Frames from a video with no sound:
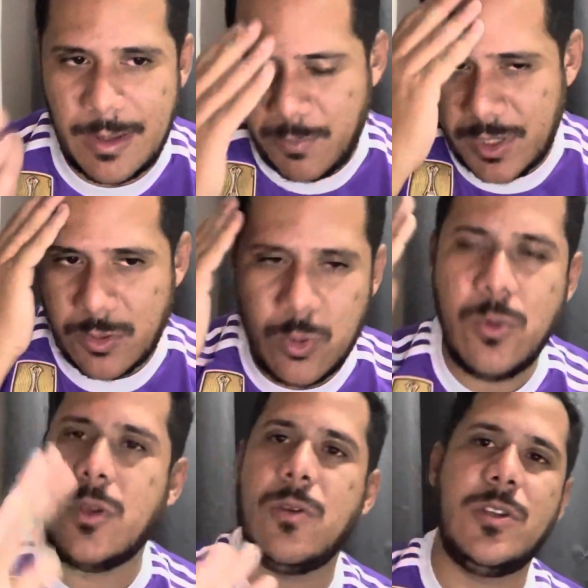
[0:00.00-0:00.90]
Porque
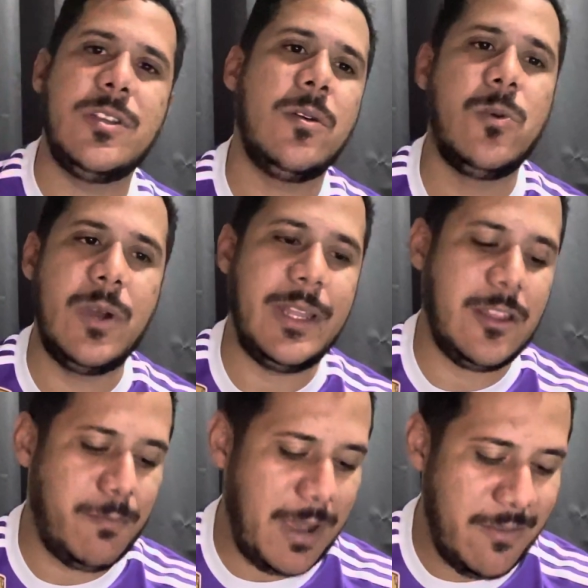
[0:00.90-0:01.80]
tudo que o
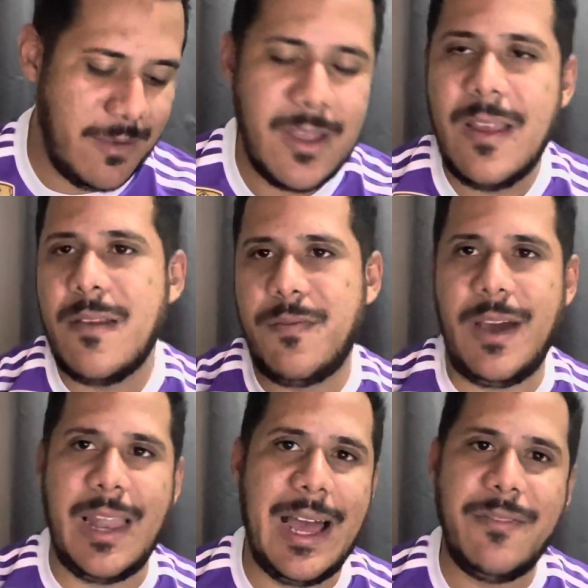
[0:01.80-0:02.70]
Renato Paiva
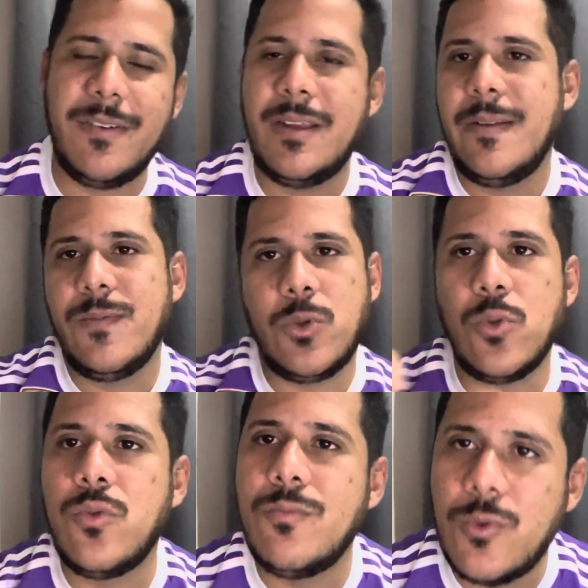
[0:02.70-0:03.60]
falava,
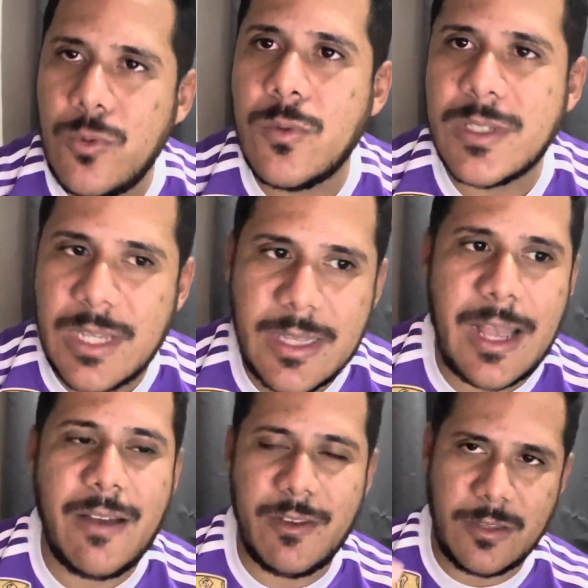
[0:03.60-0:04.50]
todo mundo aceitava.